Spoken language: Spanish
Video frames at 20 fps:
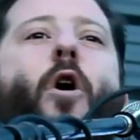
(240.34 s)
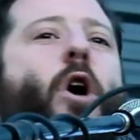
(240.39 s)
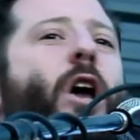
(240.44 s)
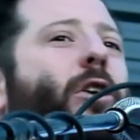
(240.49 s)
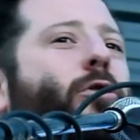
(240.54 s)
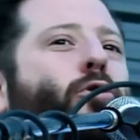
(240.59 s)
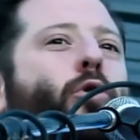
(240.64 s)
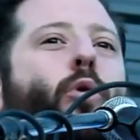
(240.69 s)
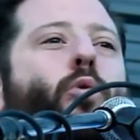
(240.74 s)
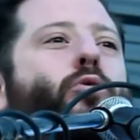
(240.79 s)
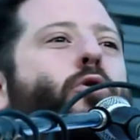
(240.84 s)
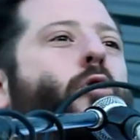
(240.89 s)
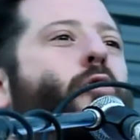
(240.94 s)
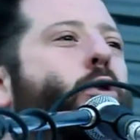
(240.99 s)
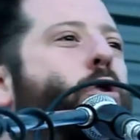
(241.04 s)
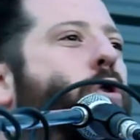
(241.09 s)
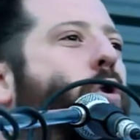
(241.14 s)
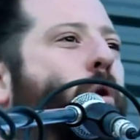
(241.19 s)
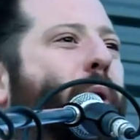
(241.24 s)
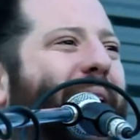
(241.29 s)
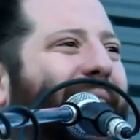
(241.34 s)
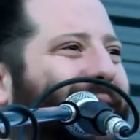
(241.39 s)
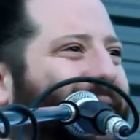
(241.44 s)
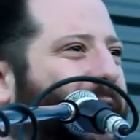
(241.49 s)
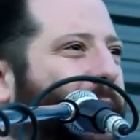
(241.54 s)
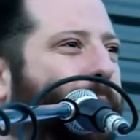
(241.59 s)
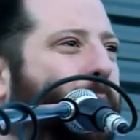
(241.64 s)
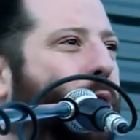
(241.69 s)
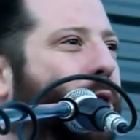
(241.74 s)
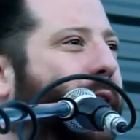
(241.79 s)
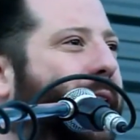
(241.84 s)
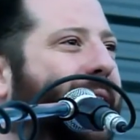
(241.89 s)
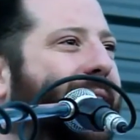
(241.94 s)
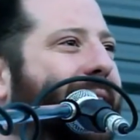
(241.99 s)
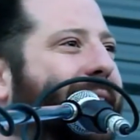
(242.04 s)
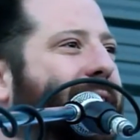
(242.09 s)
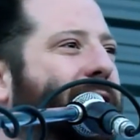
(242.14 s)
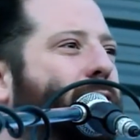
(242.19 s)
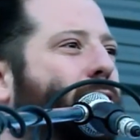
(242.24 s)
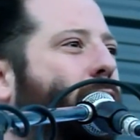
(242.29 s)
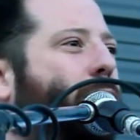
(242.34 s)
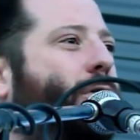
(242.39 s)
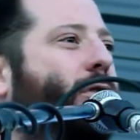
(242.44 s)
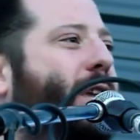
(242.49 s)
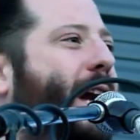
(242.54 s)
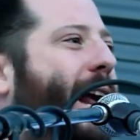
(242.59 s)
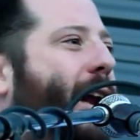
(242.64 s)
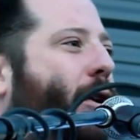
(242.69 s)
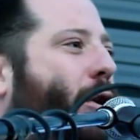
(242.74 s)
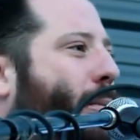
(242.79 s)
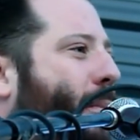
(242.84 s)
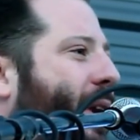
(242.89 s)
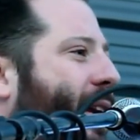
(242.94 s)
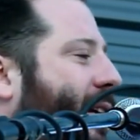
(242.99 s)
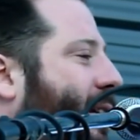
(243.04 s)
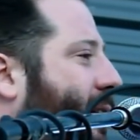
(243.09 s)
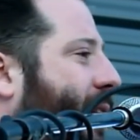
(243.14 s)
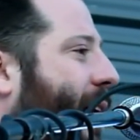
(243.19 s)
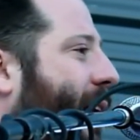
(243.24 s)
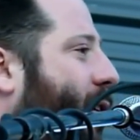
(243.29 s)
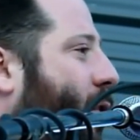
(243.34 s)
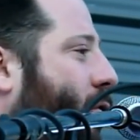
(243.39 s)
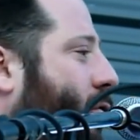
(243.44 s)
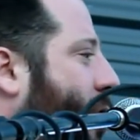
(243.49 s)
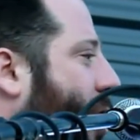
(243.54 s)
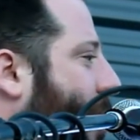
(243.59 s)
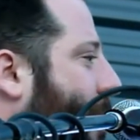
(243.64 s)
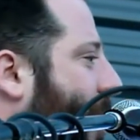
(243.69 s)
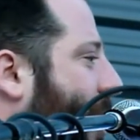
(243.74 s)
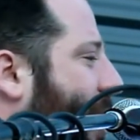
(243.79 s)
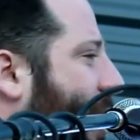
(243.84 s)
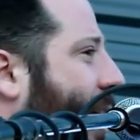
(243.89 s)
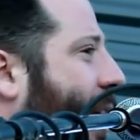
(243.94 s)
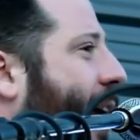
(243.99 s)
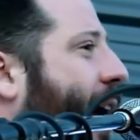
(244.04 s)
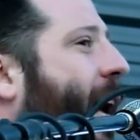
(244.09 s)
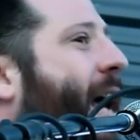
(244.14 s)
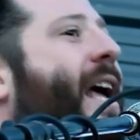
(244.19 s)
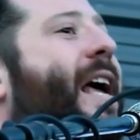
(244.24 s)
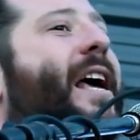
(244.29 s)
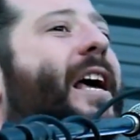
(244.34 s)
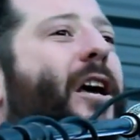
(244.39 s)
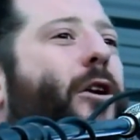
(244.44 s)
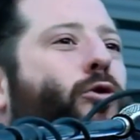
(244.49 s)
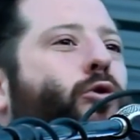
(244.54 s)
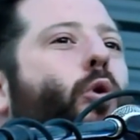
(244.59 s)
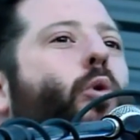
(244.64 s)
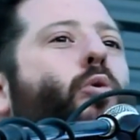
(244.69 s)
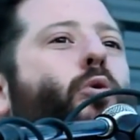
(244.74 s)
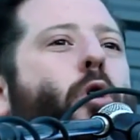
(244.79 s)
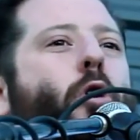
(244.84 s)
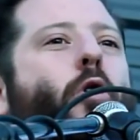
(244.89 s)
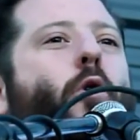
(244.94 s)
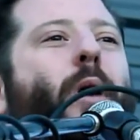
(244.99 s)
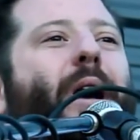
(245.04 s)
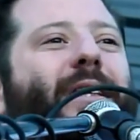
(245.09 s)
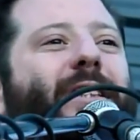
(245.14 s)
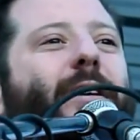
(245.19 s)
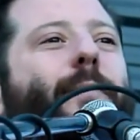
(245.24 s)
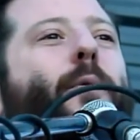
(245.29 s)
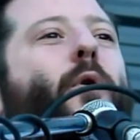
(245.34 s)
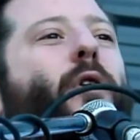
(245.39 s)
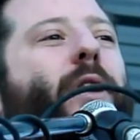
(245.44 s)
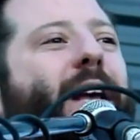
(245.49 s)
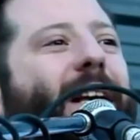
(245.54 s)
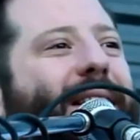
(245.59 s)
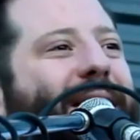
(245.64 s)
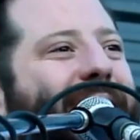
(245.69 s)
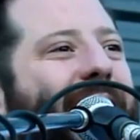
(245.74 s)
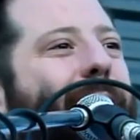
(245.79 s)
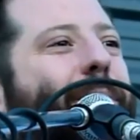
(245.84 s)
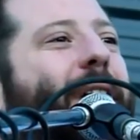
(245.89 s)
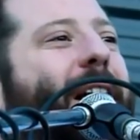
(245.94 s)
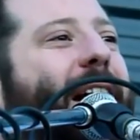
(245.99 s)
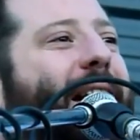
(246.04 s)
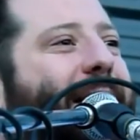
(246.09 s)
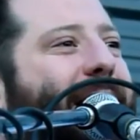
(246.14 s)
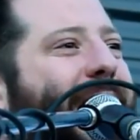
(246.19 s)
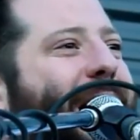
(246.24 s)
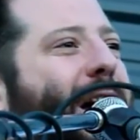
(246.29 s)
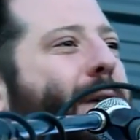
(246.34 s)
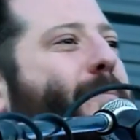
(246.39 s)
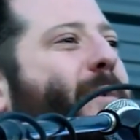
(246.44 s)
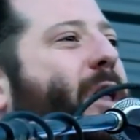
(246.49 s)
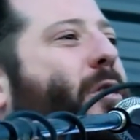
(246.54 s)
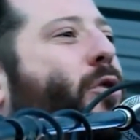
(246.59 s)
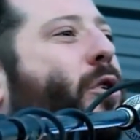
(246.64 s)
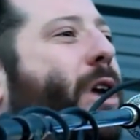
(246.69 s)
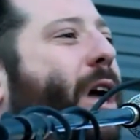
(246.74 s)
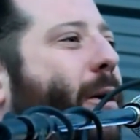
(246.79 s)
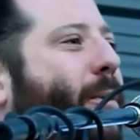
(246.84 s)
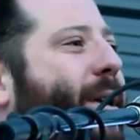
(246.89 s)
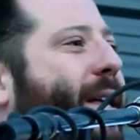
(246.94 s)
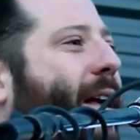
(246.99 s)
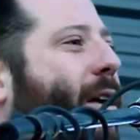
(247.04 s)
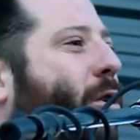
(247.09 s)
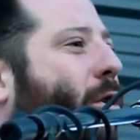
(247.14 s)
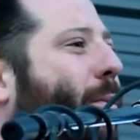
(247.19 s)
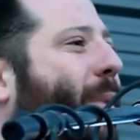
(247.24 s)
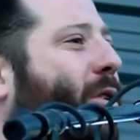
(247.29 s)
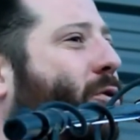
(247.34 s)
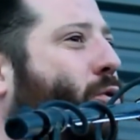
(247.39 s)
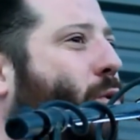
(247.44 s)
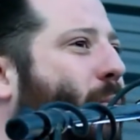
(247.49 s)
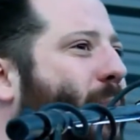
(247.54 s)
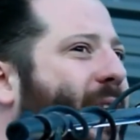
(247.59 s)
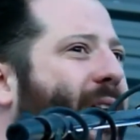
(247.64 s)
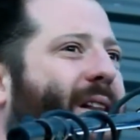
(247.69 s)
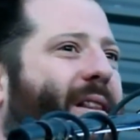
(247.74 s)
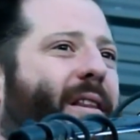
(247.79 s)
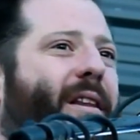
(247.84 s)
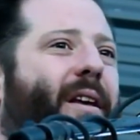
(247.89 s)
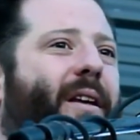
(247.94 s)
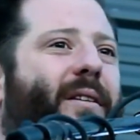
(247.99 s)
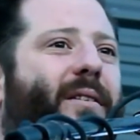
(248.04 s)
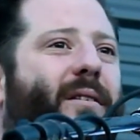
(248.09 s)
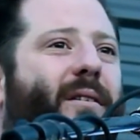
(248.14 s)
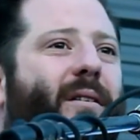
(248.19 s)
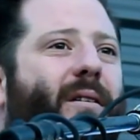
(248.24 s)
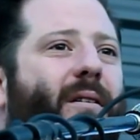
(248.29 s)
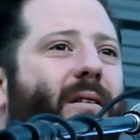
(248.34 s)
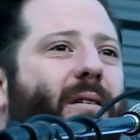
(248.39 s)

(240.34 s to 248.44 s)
Eso uno no lo hace porque es lindo entrar a los ministerios a la mañana, eso uno lo hace porque sabe que está cambiando la vida de los más humildes.